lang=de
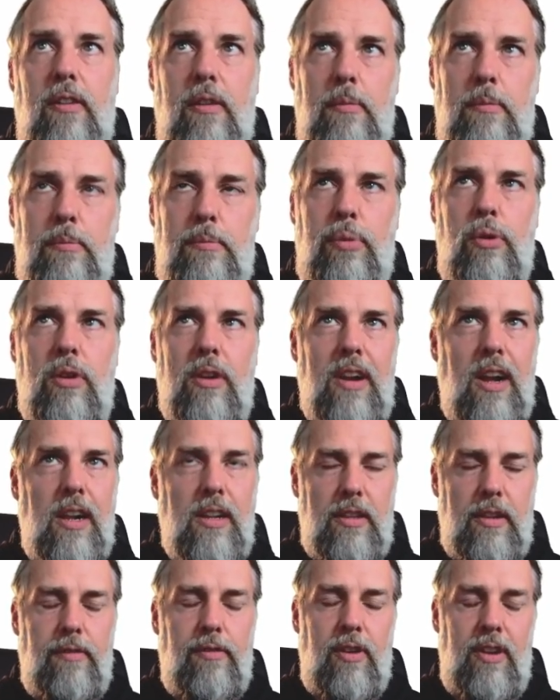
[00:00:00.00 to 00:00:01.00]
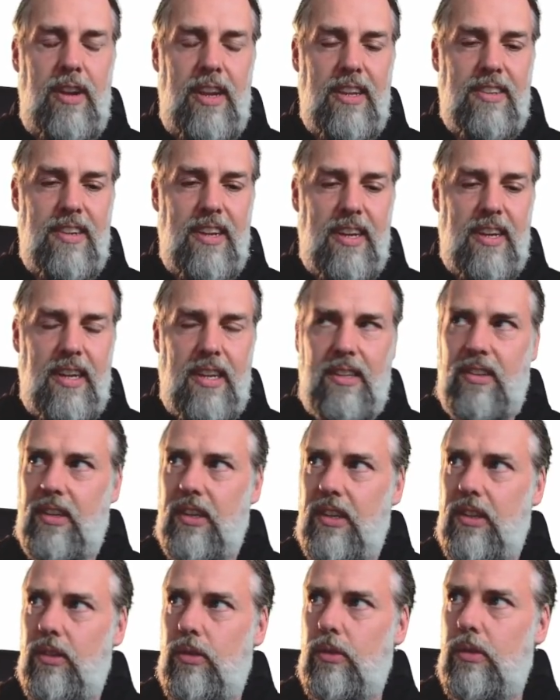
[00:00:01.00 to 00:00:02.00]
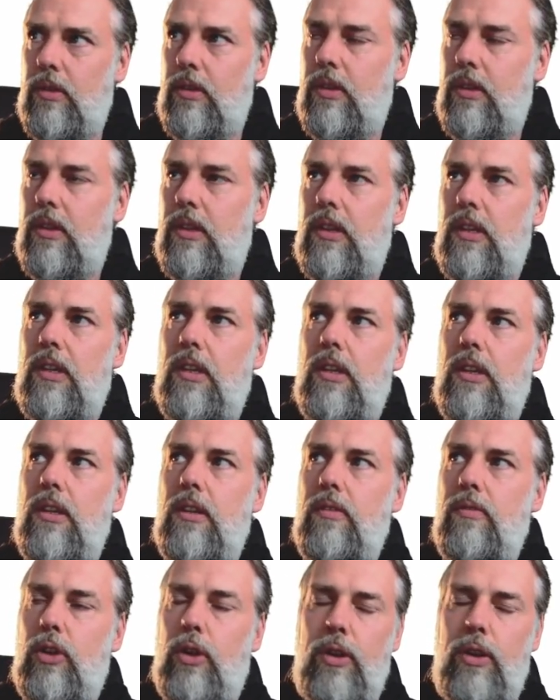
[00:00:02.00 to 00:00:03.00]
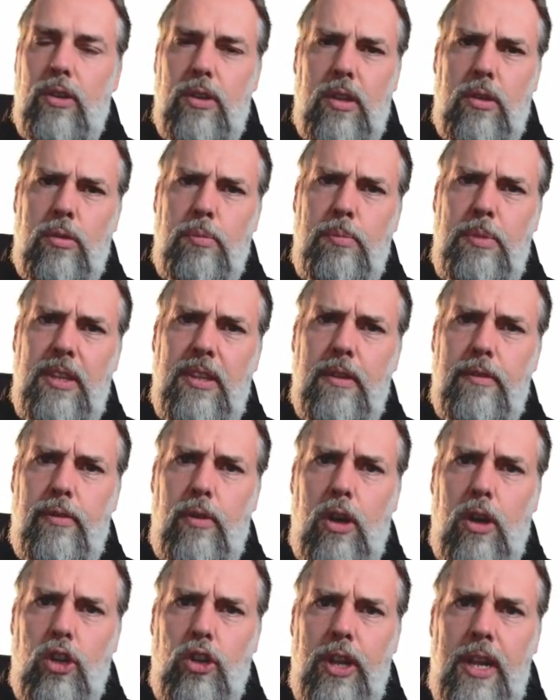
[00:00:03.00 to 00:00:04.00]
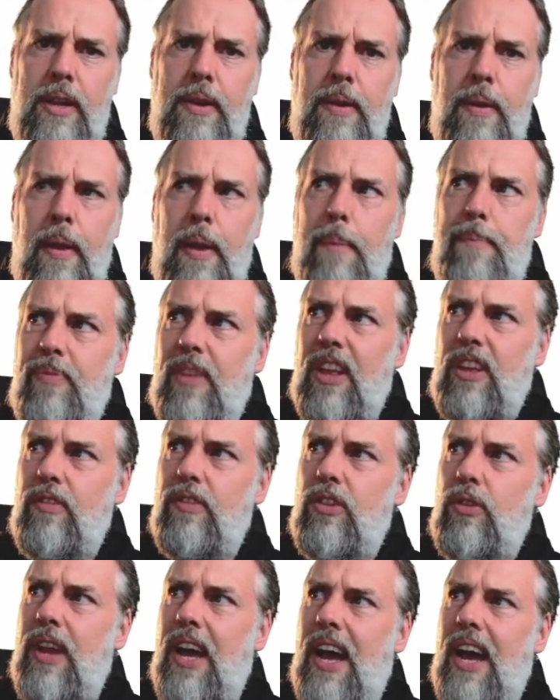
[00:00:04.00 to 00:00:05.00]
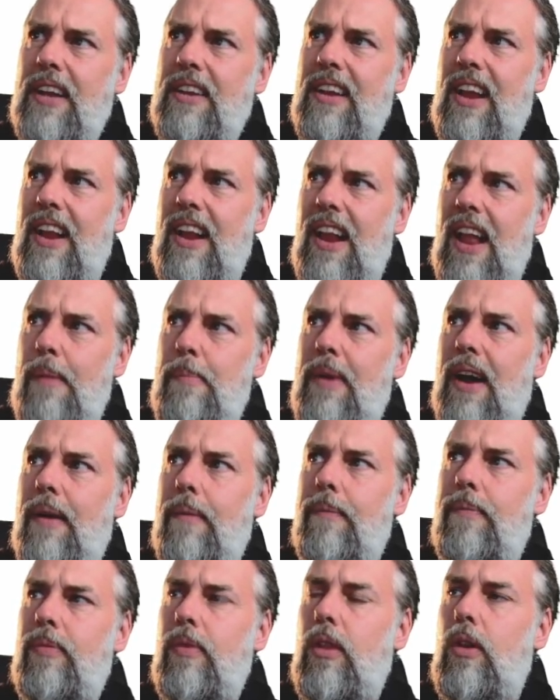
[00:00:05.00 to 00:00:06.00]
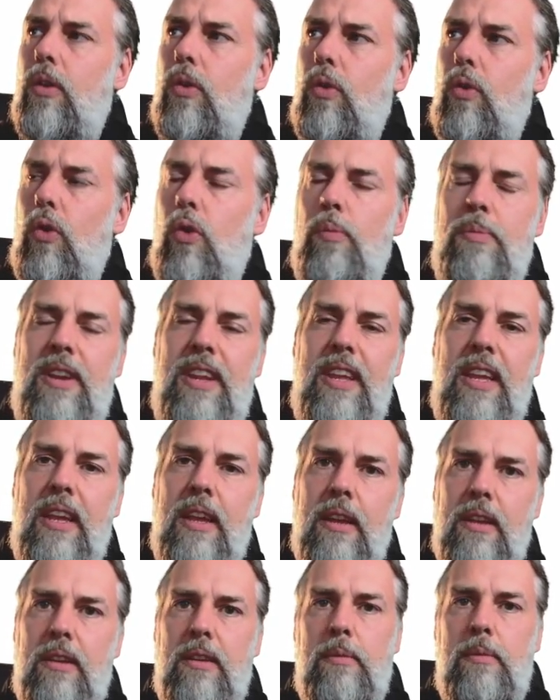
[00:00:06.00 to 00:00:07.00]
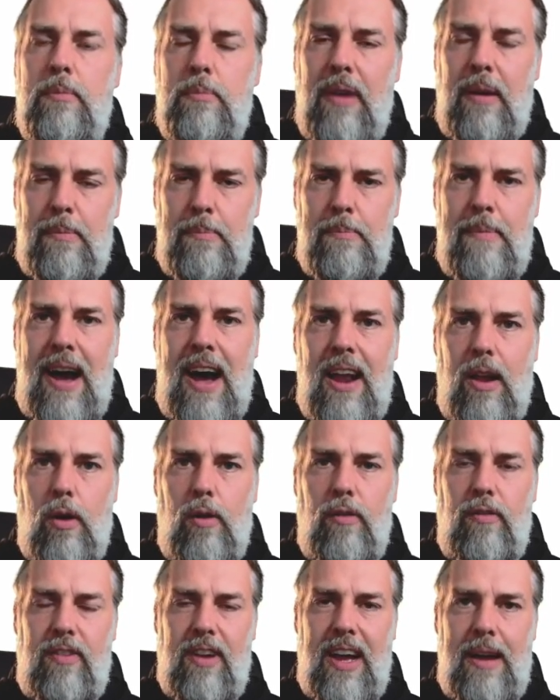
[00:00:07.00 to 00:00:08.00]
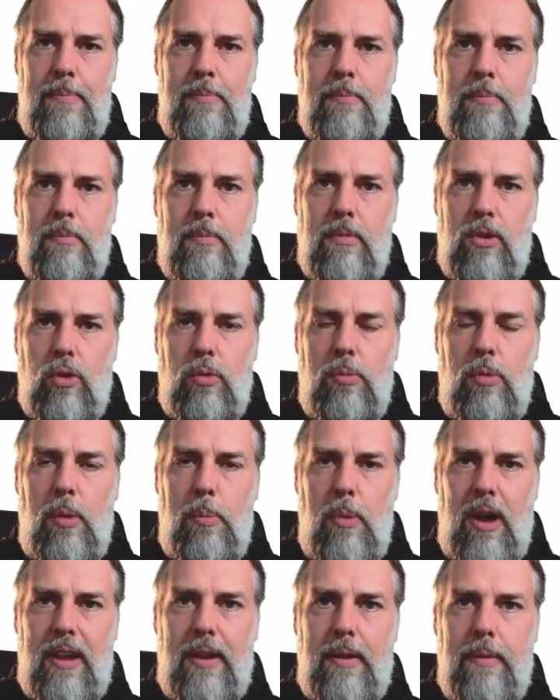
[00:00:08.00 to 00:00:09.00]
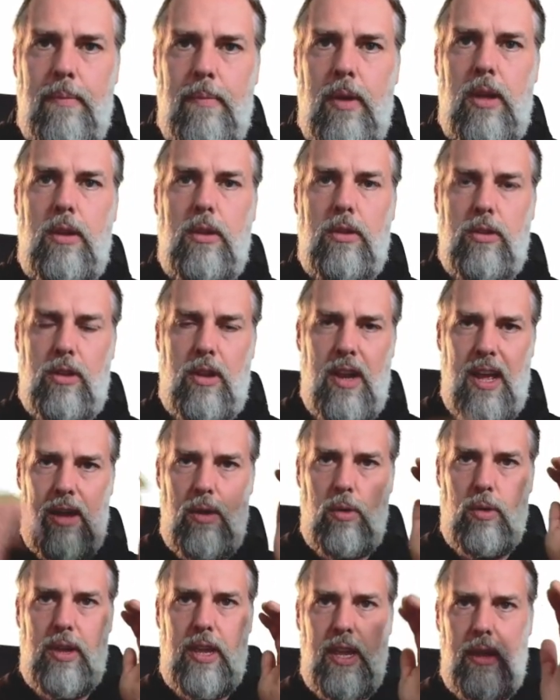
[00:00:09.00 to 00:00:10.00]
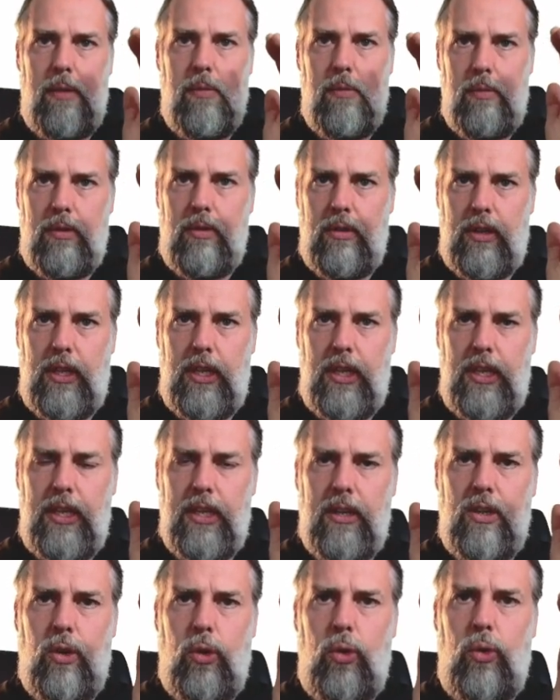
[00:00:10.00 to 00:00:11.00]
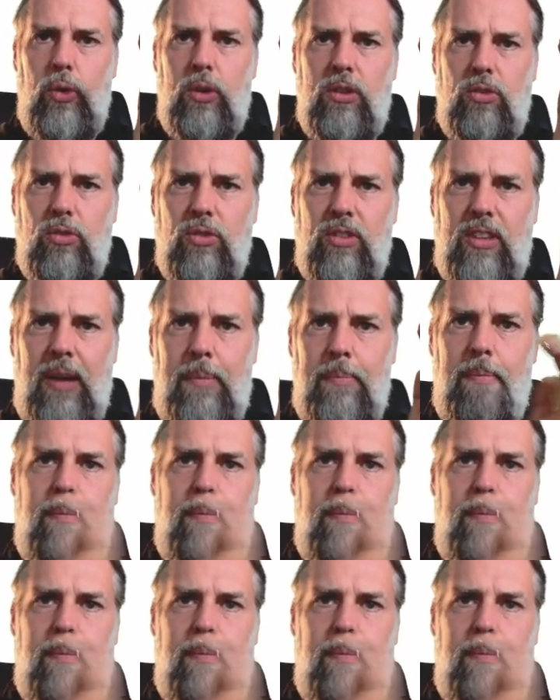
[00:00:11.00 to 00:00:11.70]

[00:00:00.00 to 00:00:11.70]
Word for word: Punkt, als die von links nach rechts Rechnung. Wir können uns das so ein bisschen vorstellen, dass wir so eine Art Klammer um die Malaufgaben drumherum machen. Ist klar, okay, die hier gehören zusammen.